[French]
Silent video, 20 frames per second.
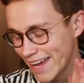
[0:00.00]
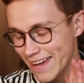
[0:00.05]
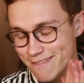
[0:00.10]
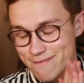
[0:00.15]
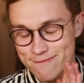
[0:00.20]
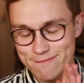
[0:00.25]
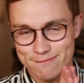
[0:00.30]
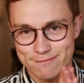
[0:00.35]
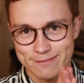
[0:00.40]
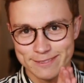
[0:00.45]

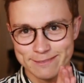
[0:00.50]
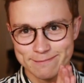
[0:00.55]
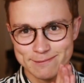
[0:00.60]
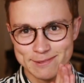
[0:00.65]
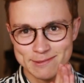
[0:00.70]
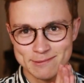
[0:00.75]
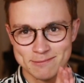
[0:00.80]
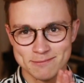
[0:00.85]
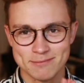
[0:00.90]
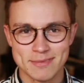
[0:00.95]
Bref,
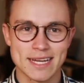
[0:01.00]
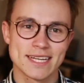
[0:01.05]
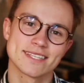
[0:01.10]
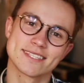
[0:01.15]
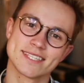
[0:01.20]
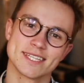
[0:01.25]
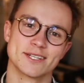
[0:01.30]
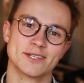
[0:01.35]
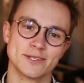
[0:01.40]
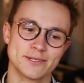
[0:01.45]

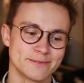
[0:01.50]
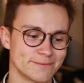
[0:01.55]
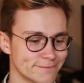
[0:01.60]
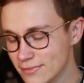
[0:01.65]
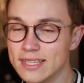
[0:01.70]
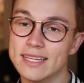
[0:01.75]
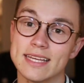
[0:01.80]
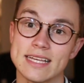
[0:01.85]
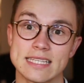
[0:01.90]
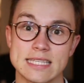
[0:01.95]
merci Blo.
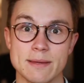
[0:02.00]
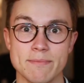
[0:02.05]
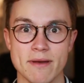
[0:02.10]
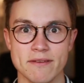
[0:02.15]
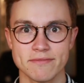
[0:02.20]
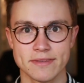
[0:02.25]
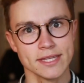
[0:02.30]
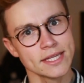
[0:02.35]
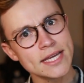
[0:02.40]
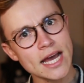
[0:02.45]
C'est pas
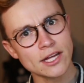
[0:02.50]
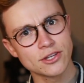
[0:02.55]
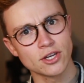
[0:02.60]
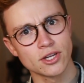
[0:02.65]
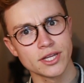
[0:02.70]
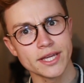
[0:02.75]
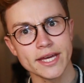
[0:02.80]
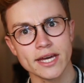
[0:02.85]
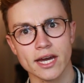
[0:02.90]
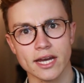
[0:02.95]
fini,
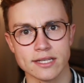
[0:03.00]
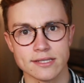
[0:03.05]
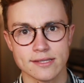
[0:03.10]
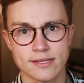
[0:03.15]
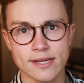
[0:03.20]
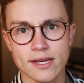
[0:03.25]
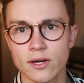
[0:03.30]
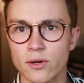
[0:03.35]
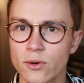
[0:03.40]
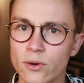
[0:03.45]
attendez,
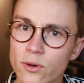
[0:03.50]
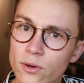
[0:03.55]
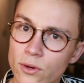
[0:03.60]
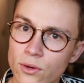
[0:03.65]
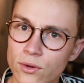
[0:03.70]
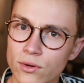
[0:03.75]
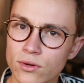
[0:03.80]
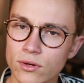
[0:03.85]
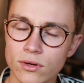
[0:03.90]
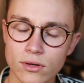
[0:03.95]
restez
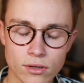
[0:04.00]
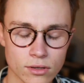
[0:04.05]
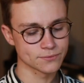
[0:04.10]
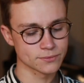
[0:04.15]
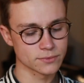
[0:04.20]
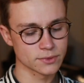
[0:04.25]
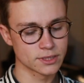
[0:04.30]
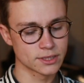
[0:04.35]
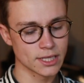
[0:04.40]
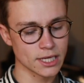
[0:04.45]
haut
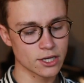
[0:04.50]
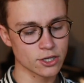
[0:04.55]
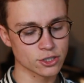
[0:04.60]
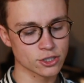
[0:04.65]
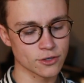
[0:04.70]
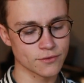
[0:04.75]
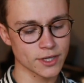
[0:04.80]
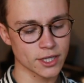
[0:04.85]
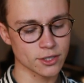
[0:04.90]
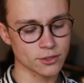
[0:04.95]
Dès que
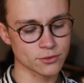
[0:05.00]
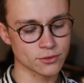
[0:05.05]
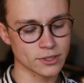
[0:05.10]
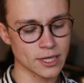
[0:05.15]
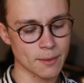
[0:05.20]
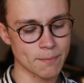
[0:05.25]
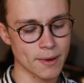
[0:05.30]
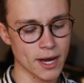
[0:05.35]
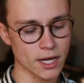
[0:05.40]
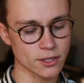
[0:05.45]
je viens dans ton
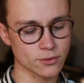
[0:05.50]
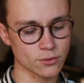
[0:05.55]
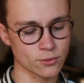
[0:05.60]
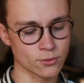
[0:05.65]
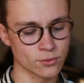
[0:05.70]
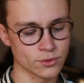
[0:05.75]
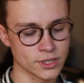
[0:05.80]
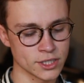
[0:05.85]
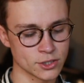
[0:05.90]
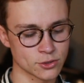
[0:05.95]
appart,
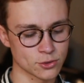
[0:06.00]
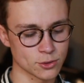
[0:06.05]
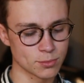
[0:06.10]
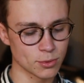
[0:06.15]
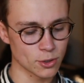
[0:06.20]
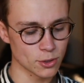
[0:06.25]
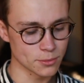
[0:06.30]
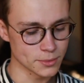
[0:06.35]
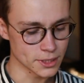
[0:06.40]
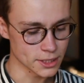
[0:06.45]
on y joue
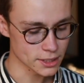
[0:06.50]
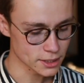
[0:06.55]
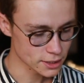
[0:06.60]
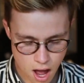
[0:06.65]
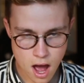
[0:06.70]
promis.